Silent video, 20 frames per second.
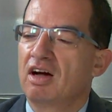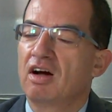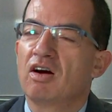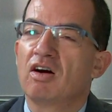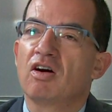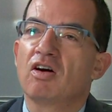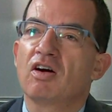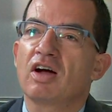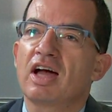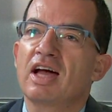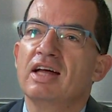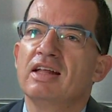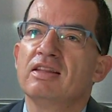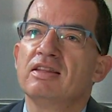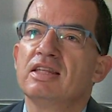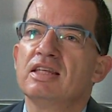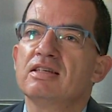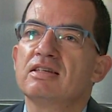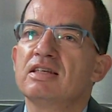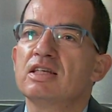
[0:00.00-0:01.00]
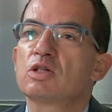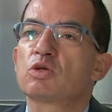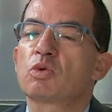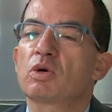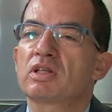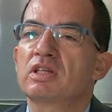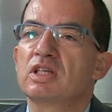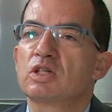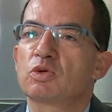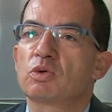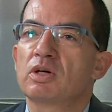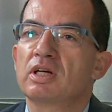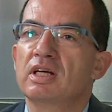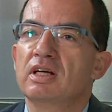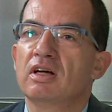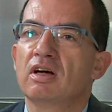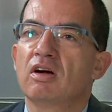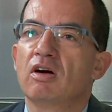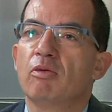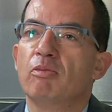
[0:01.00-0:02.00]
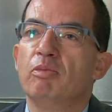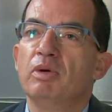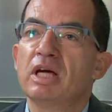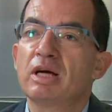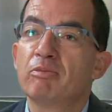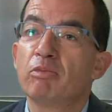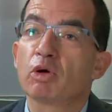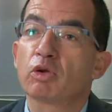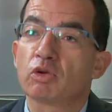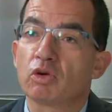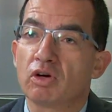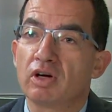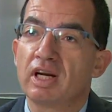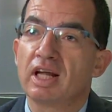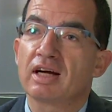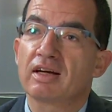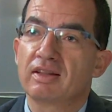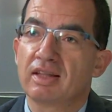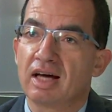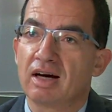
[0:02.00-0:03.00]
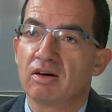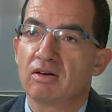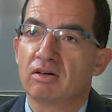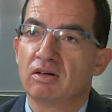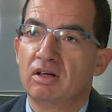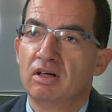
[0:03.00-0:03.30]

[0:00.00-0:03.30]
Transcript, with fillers: Uh, and this is what is really a big bottleneck now.